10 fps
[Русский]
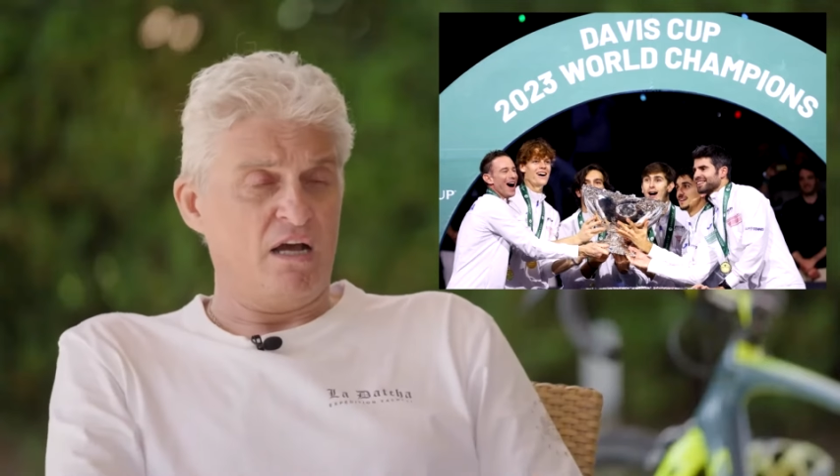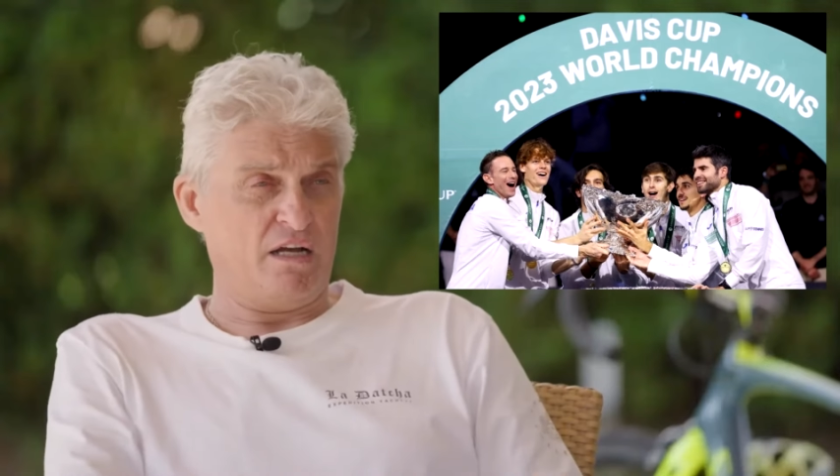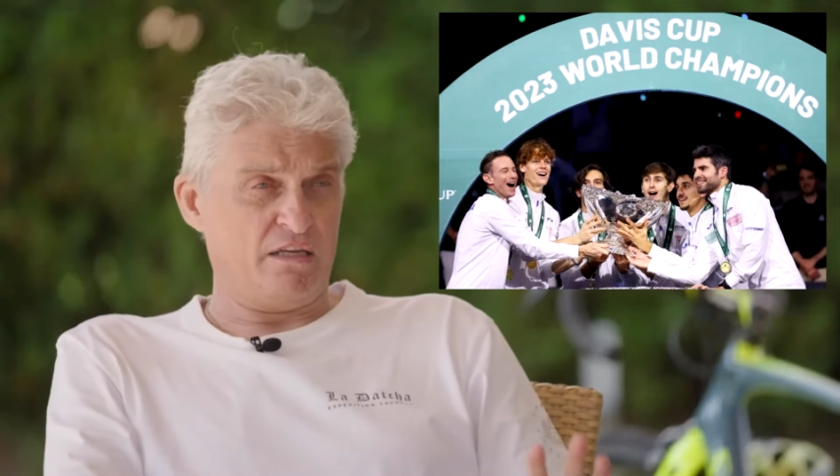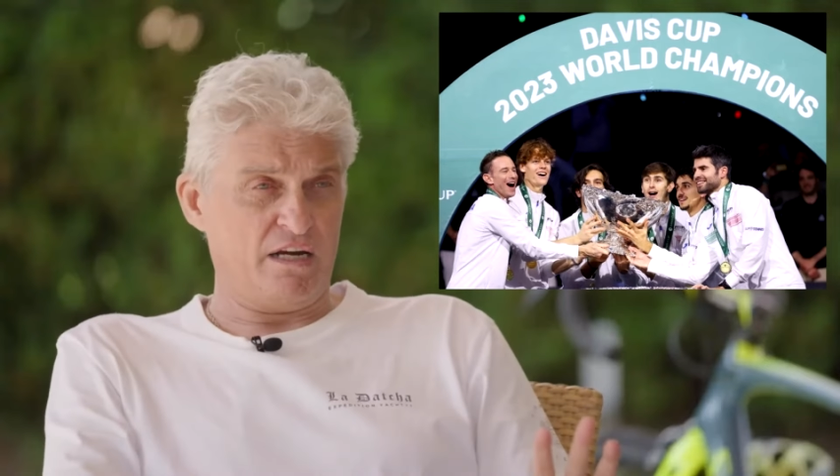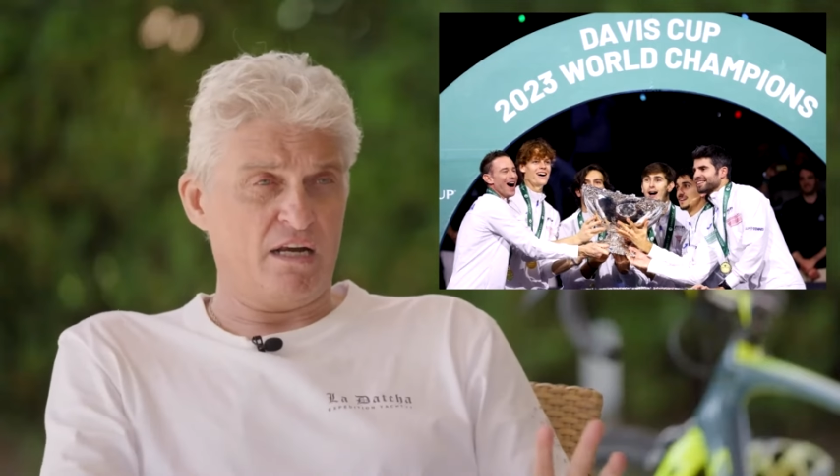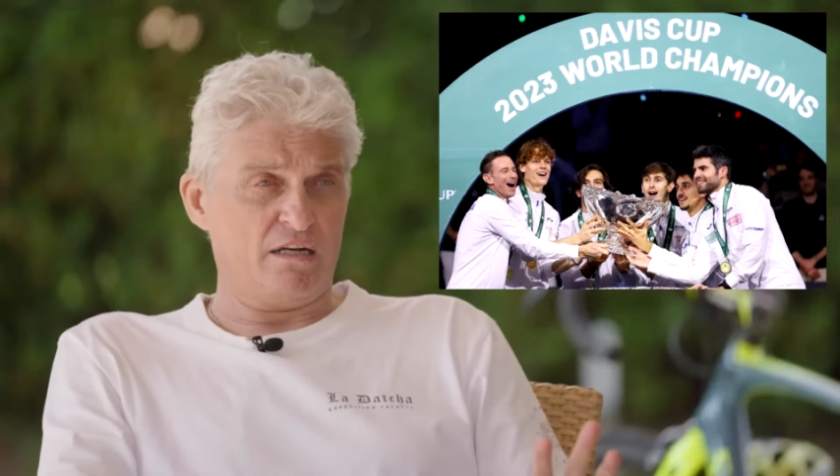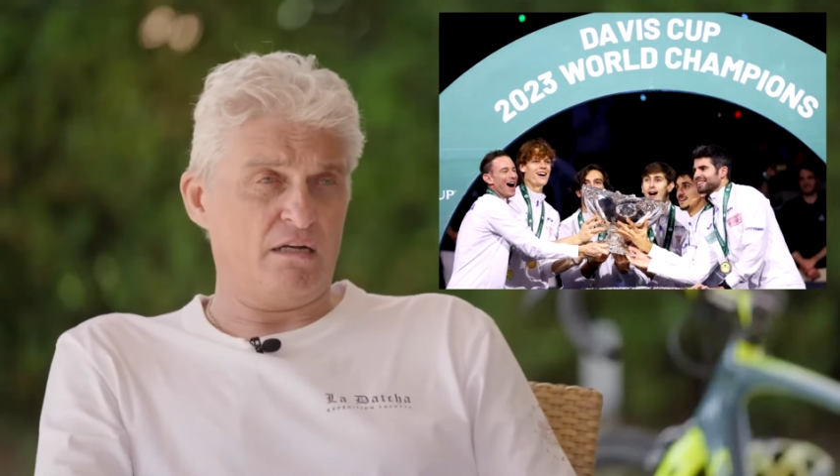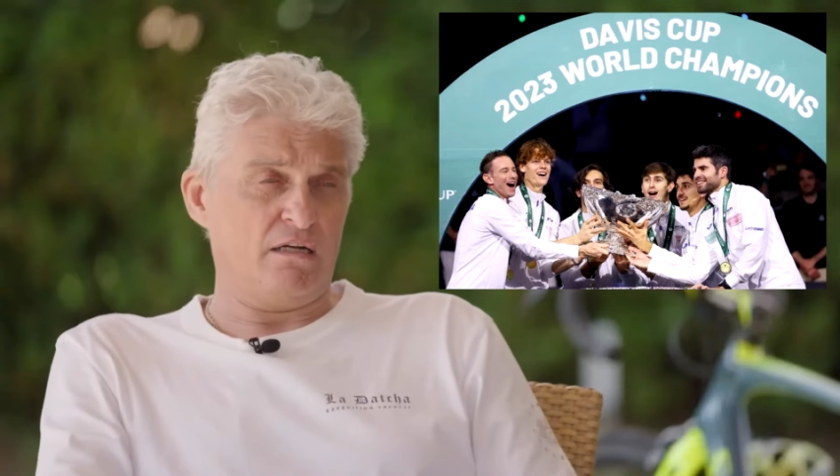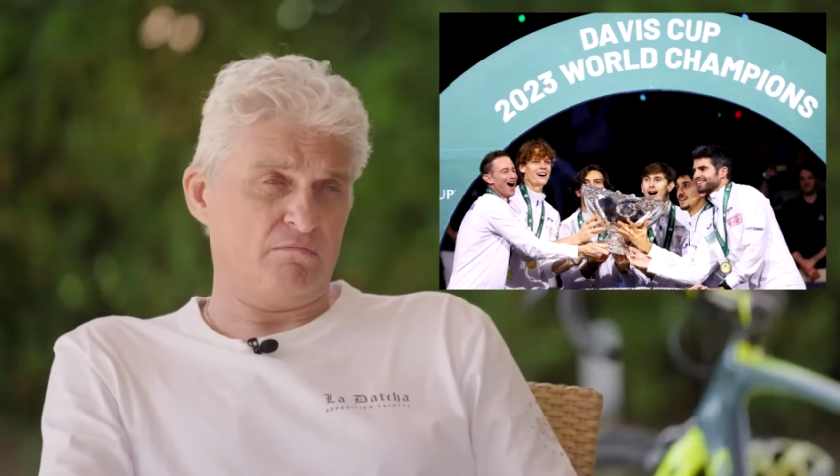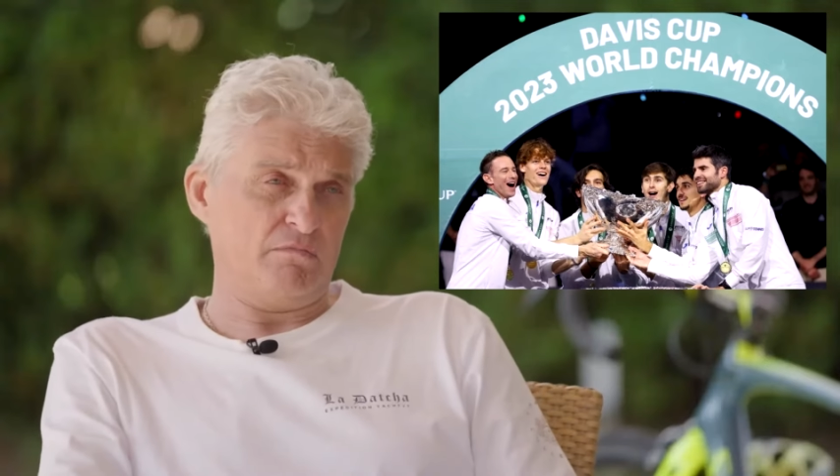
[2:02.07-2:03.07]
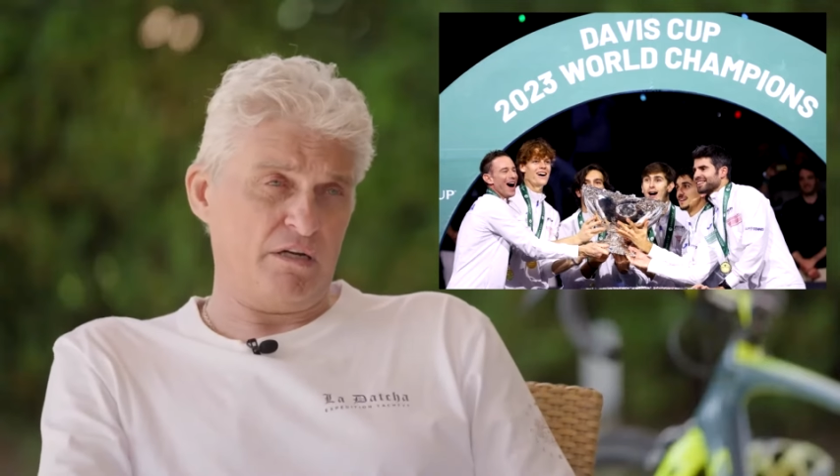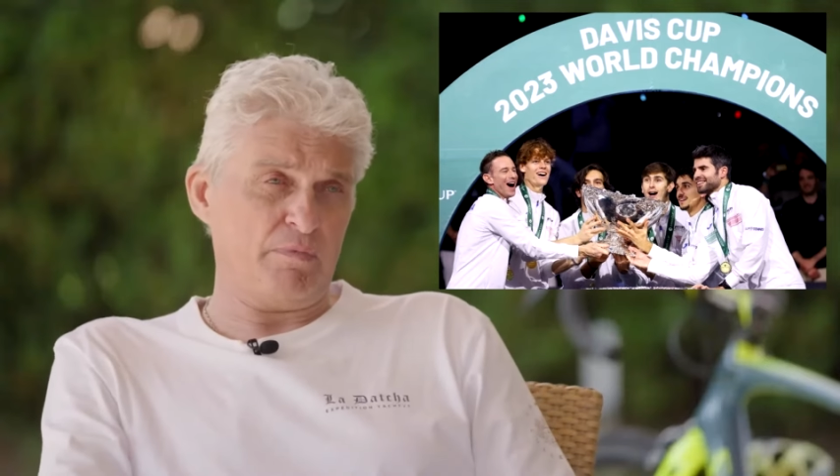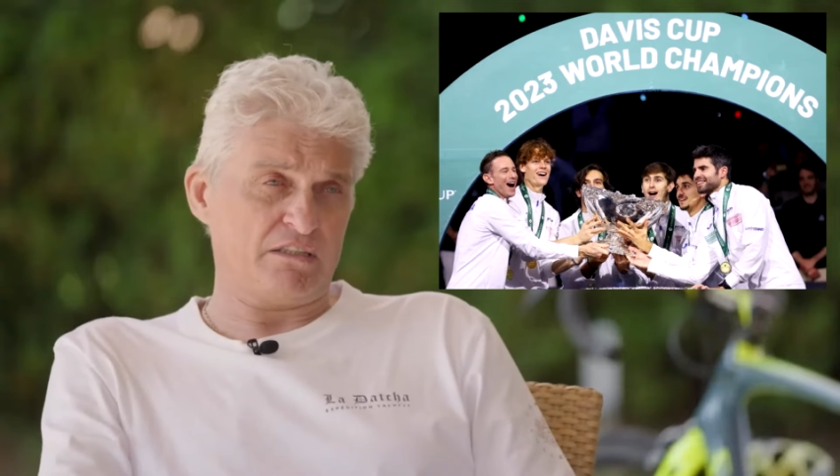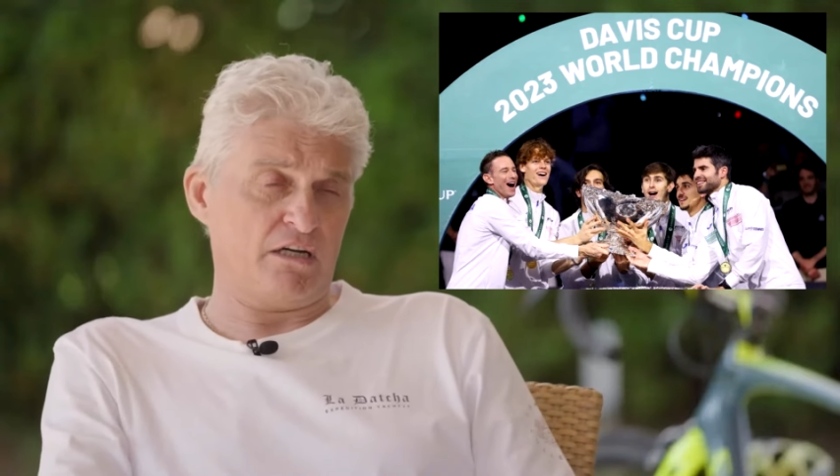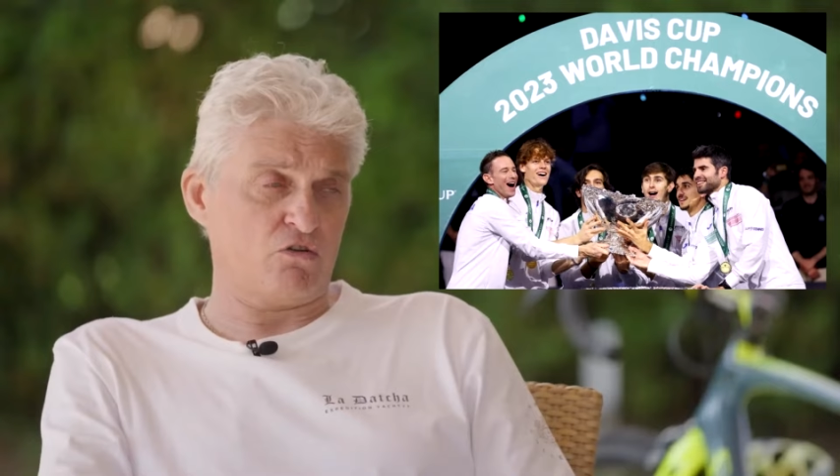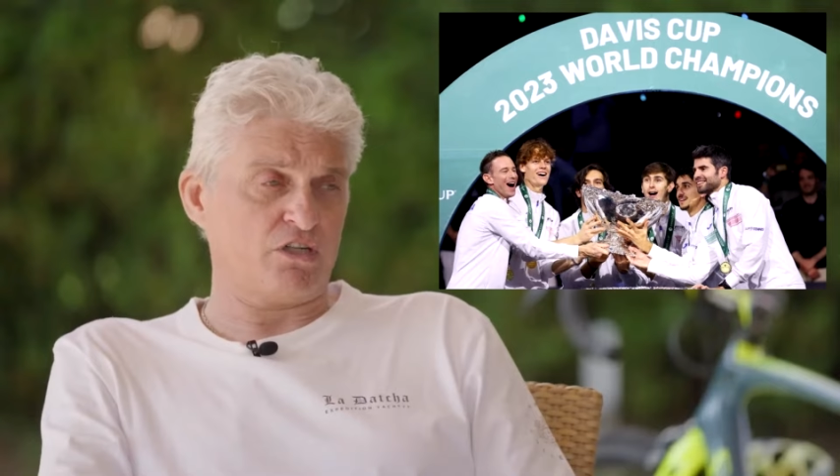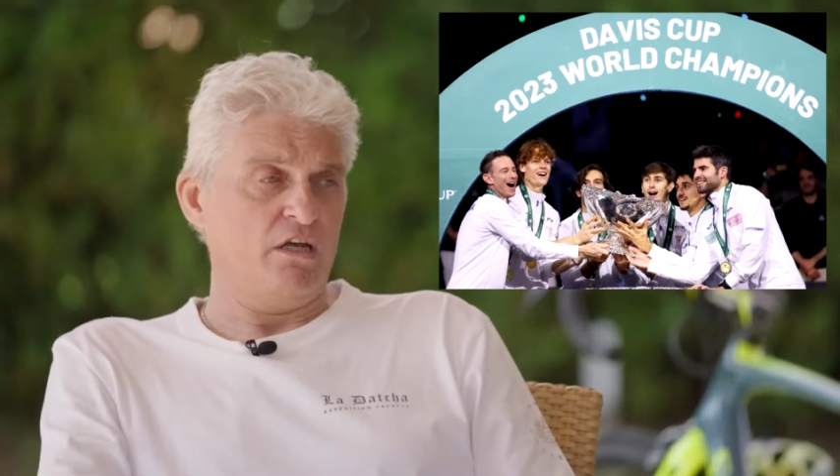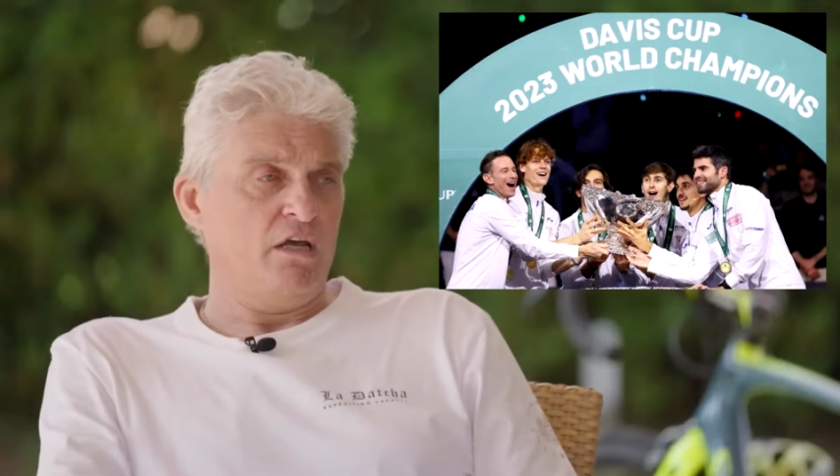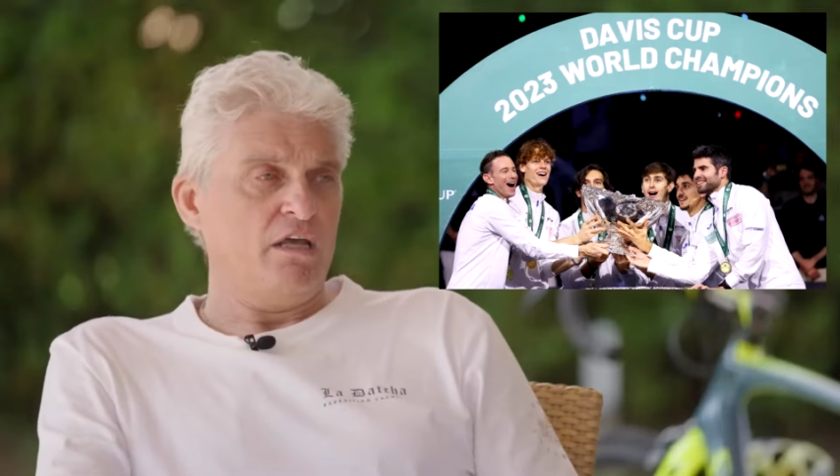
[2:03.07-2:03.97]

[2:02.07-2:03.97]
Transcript: Они реально, ребят, хорошие.